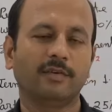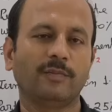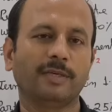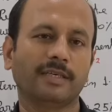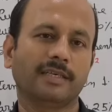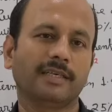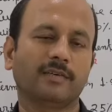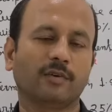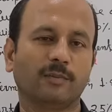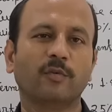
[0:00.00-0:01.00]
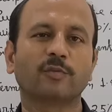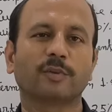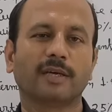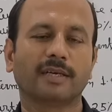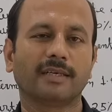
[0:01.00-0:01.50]
यूलिप uh, कैटेगरी का टॉप मोस्ट
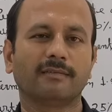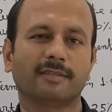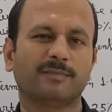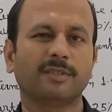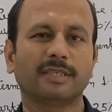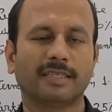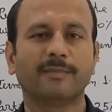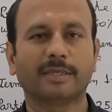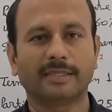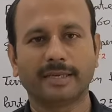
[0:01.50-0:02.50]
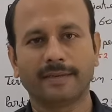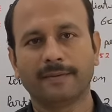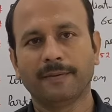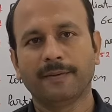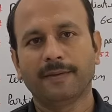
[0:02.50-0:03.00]
प्लान है और सबसे ज़्यादा बिकता है
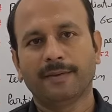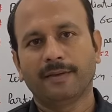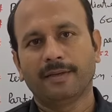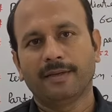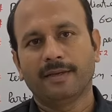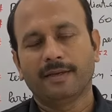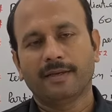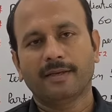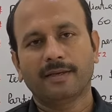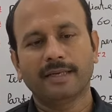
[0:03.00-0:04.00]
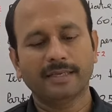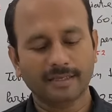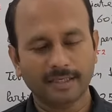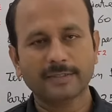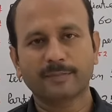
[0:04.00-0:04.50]

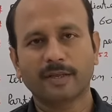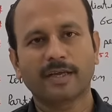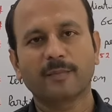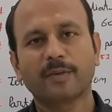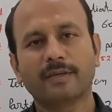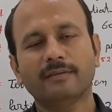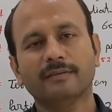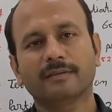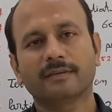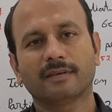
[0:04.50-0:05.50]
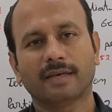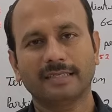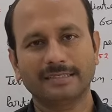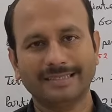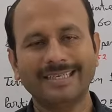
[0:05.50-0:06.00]
लेकिन इस प्लान में
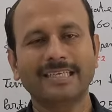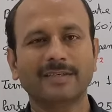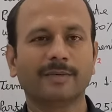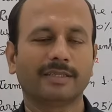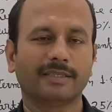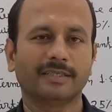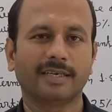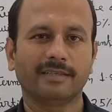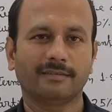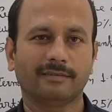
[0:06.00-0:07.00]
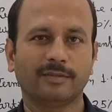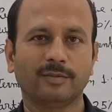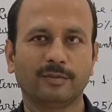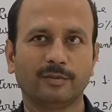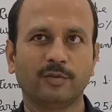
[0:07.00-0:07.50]
अगर सेल की बात की जाए
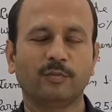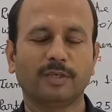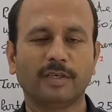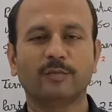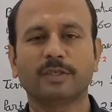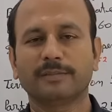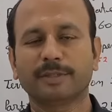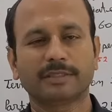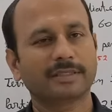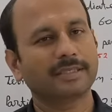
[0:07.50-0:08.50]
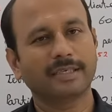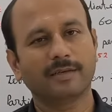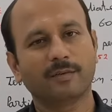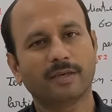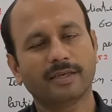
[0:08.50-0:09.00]
तो जो मैंने ऑब्जर्वेशन
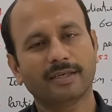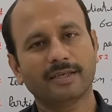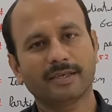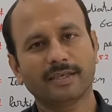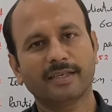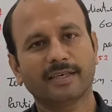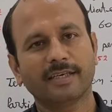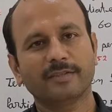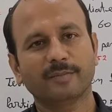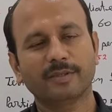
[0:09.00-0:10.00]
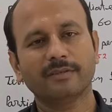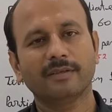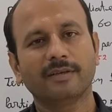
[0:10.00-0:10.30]
किया हुआ है ये कहीं ना कहीं इसमें